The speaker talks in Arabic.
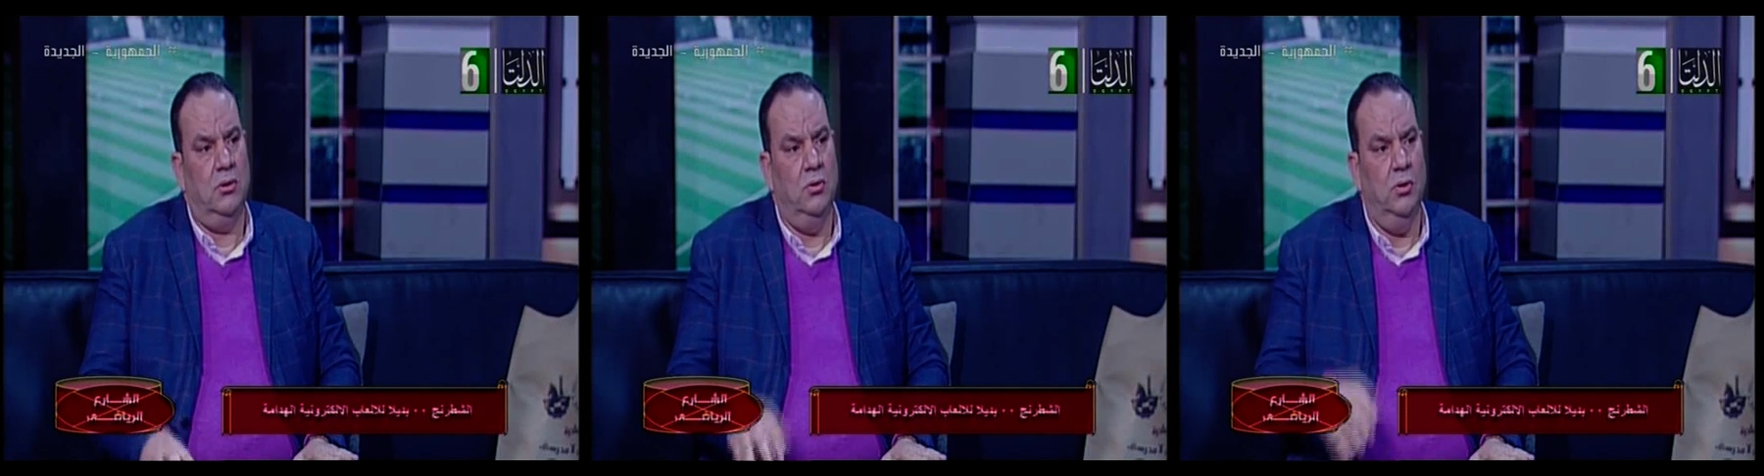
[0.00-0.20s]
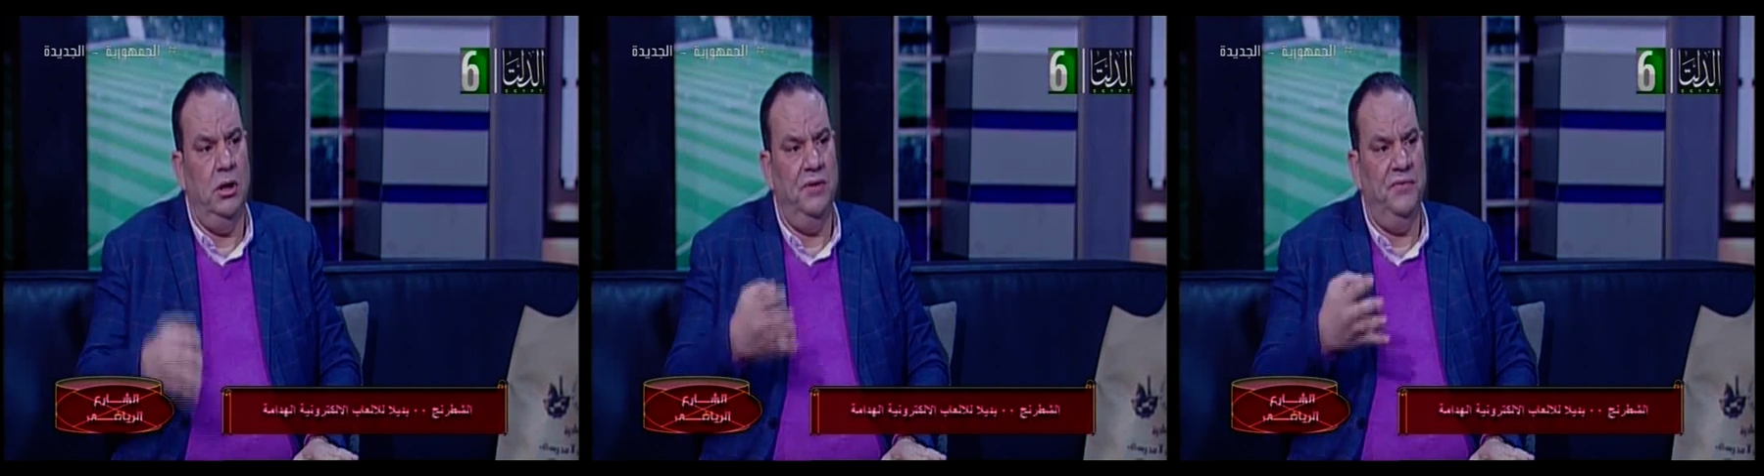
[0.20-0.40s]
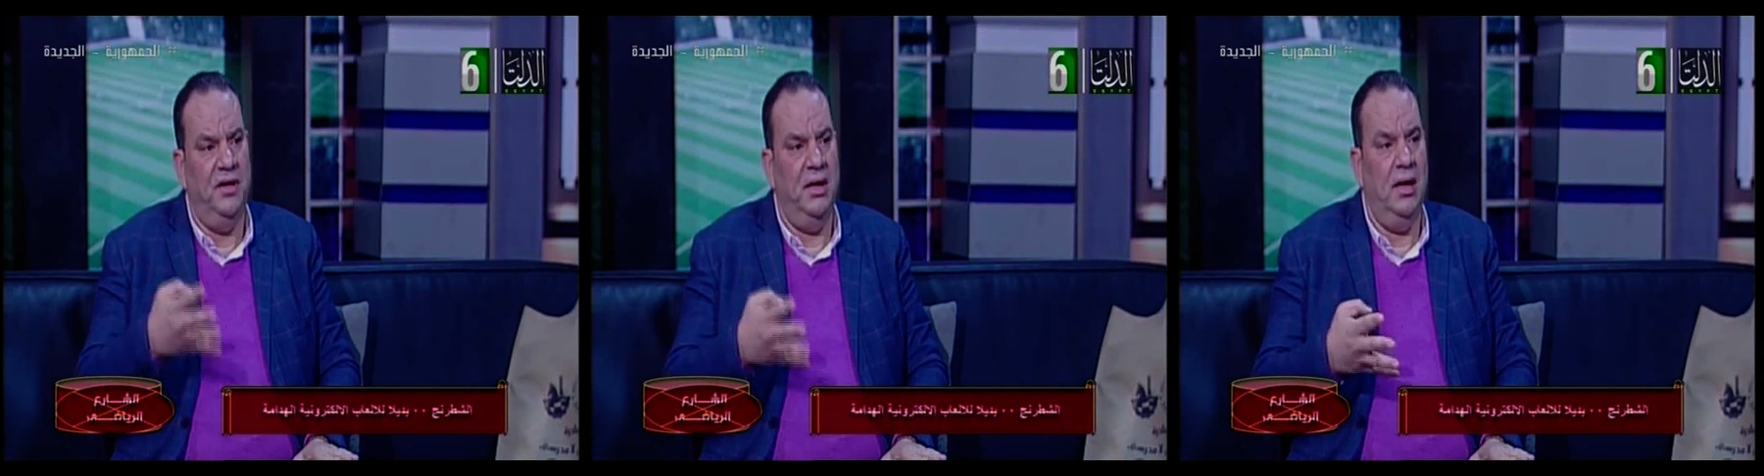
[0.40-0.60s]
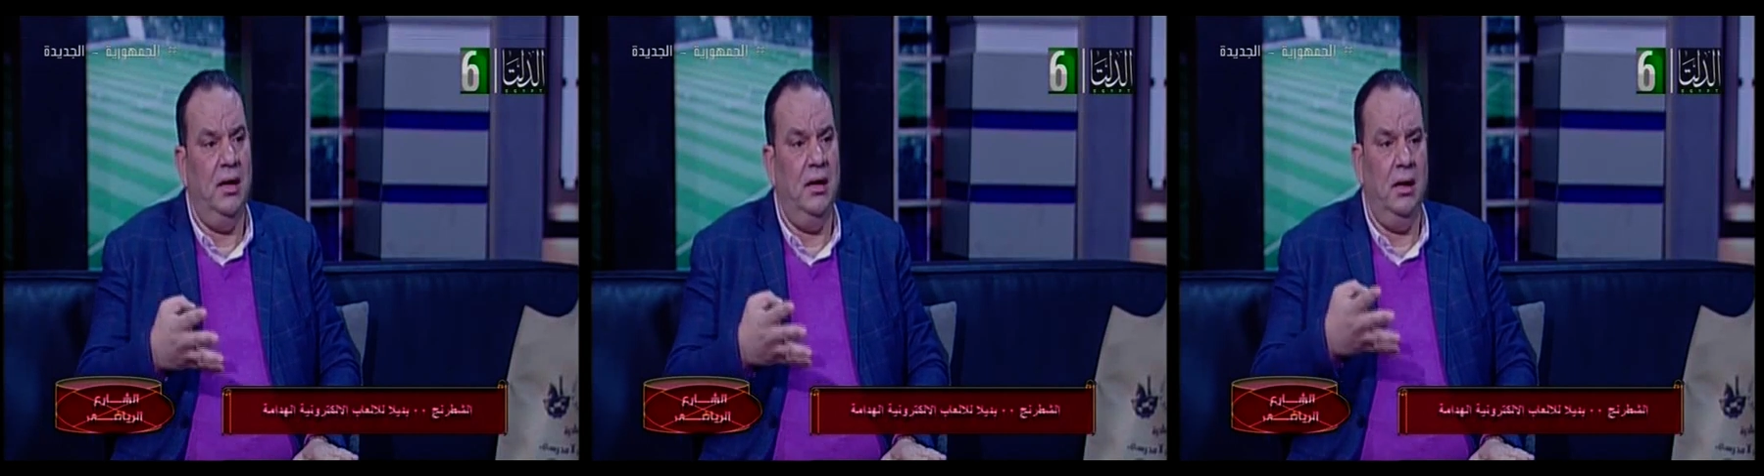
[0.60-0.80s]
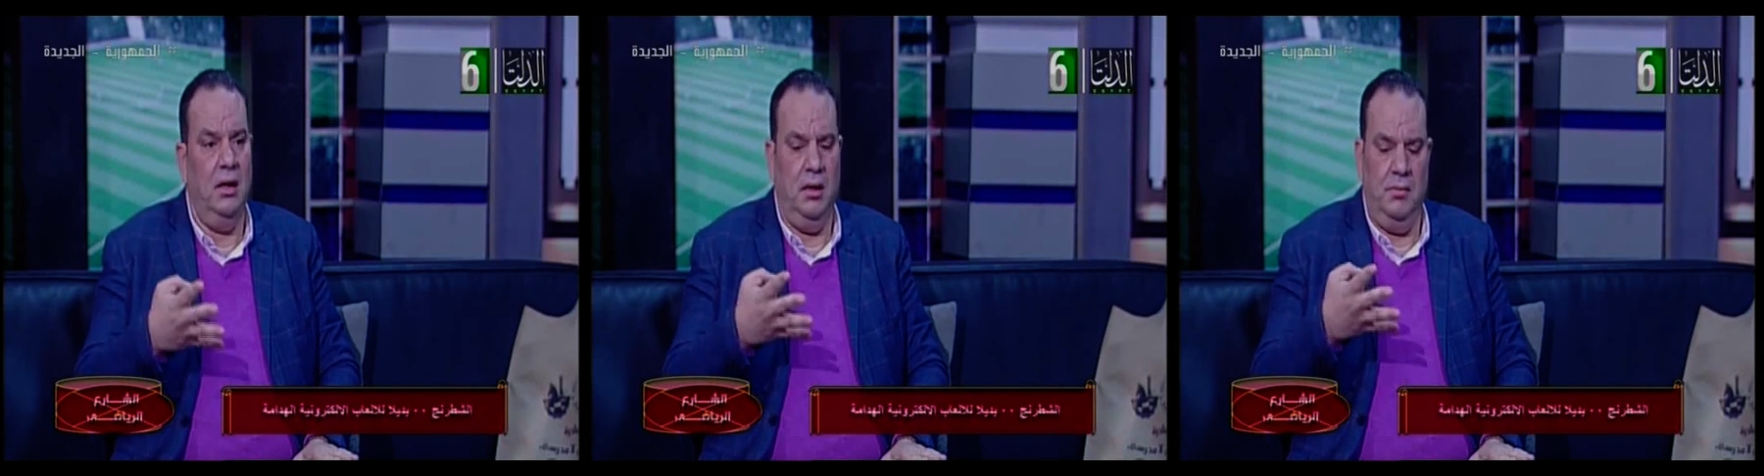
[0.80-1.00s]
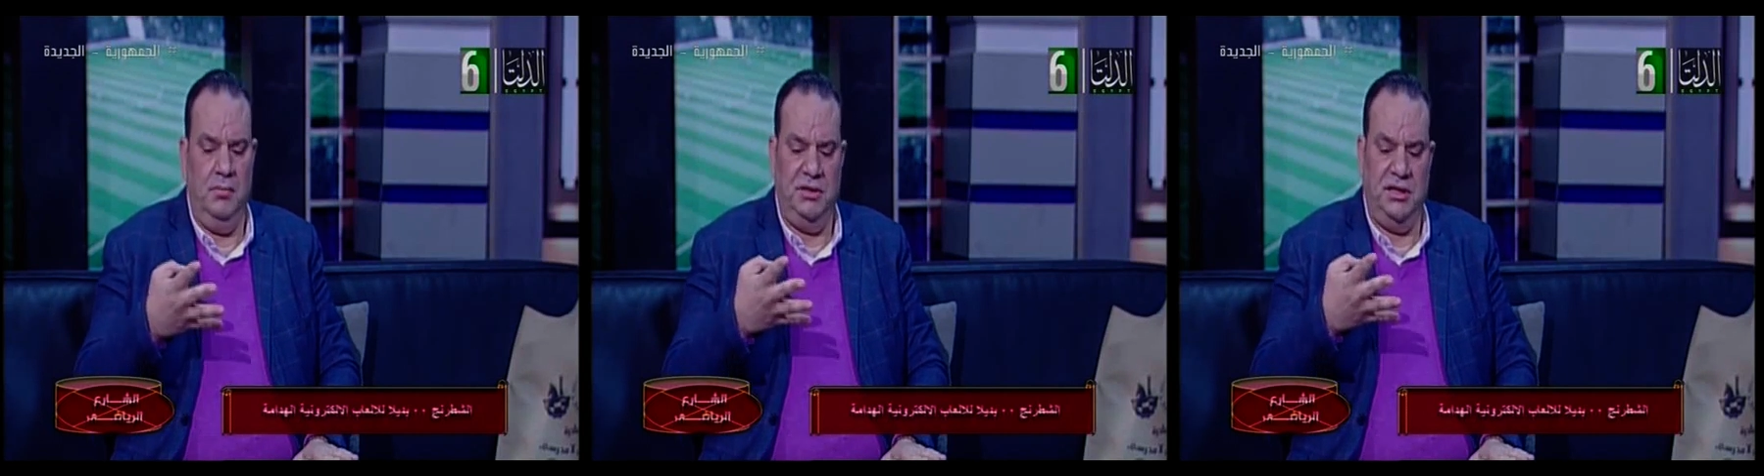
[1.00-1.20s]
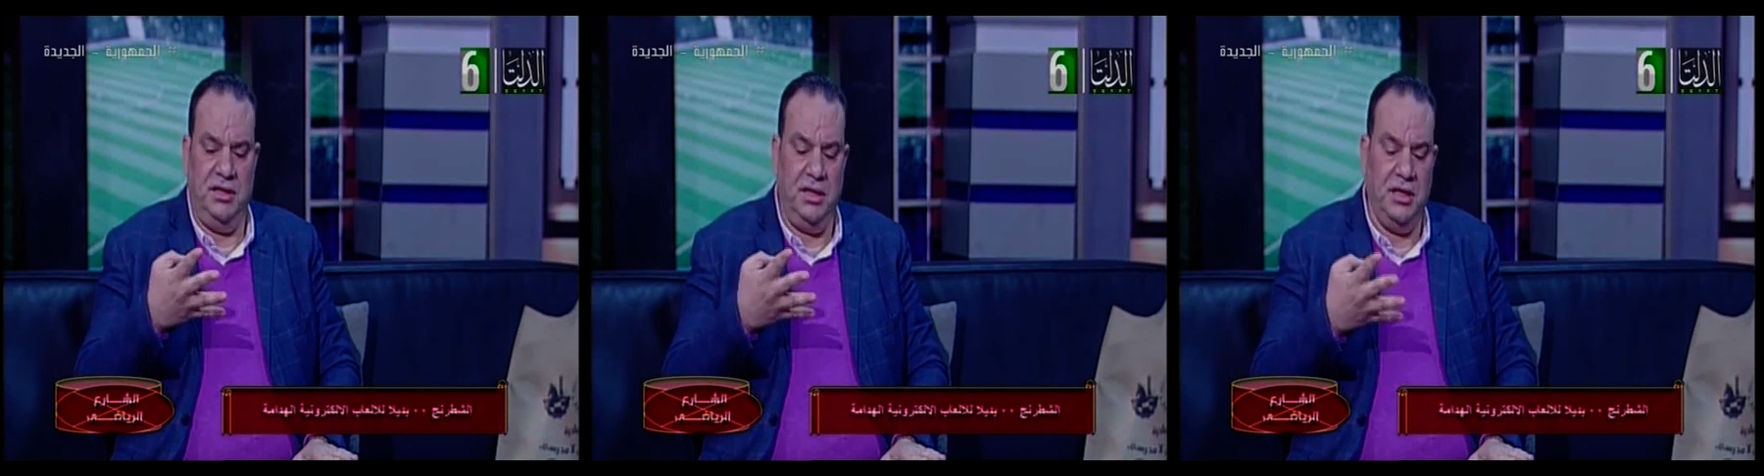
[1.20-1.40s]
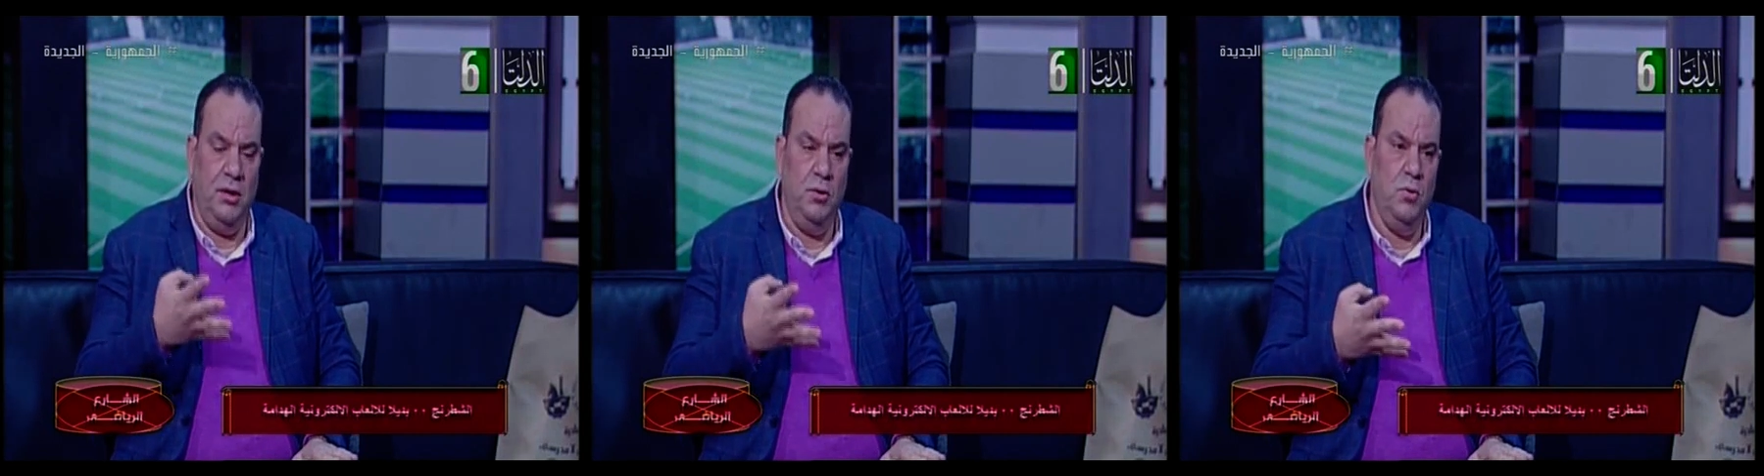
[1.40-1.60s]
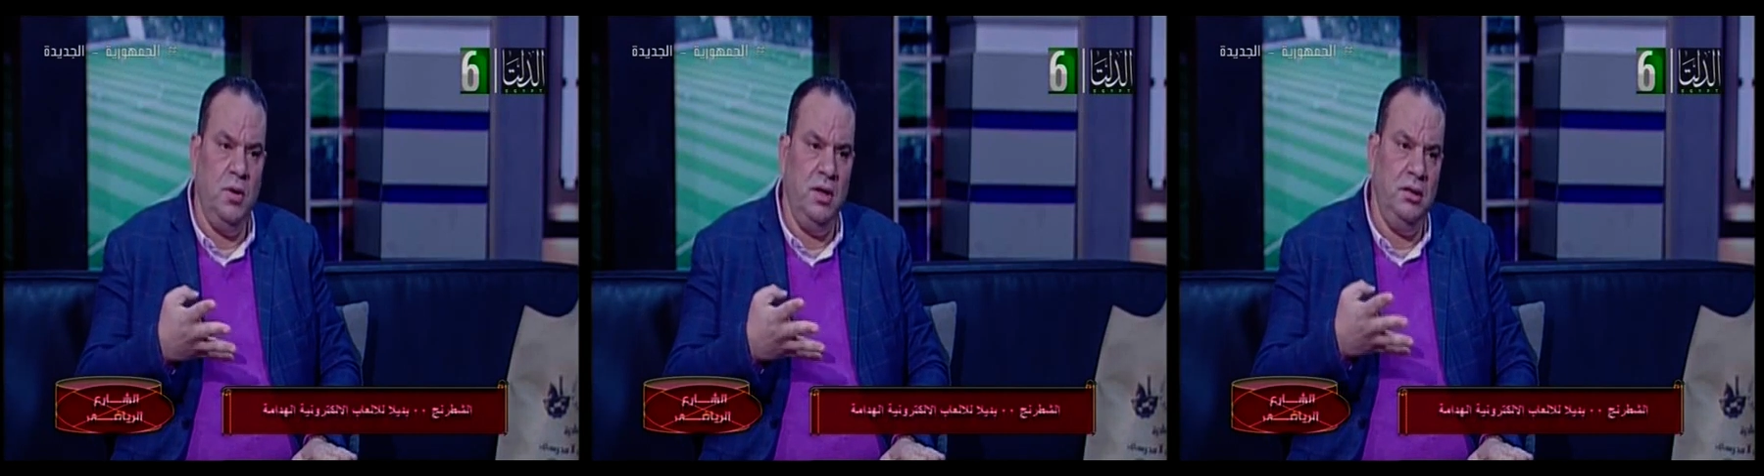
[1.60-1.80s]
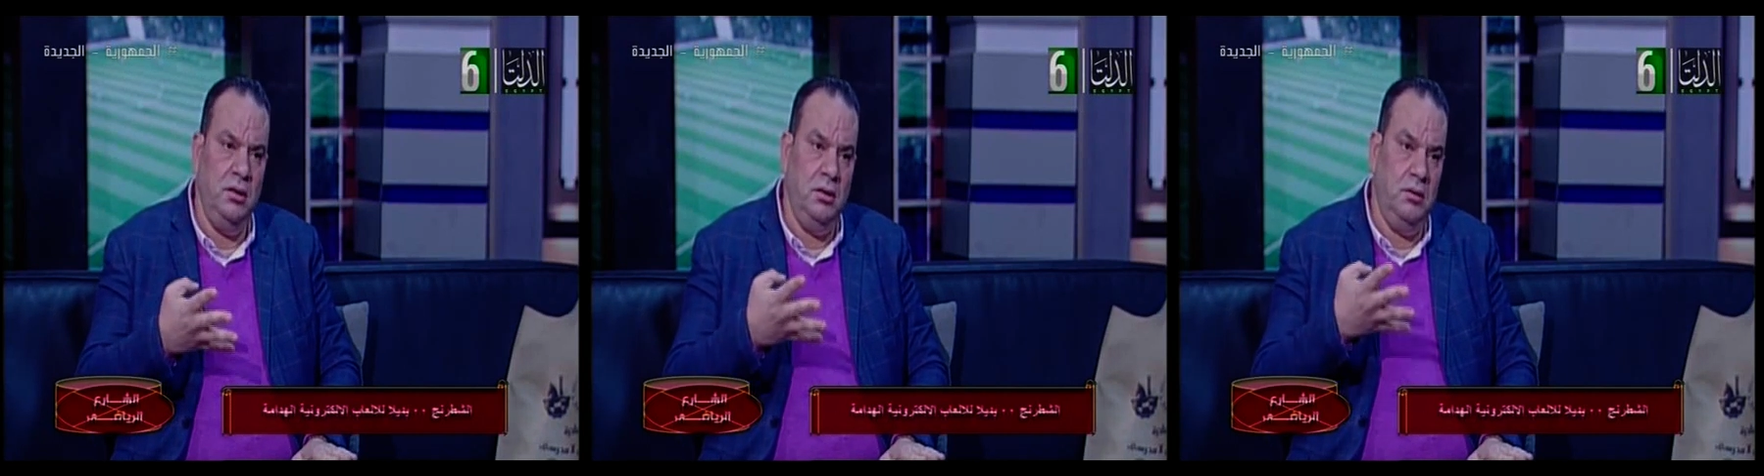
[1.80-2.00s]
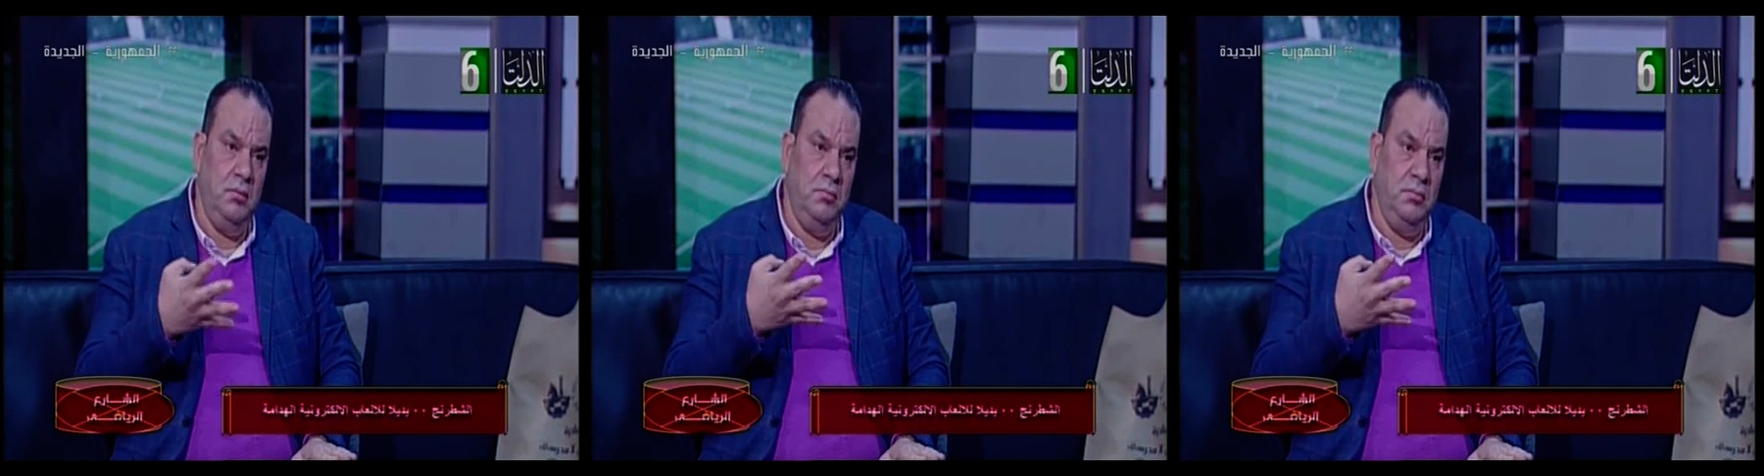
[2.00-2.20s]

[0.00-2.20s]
كل فرقة بتتكون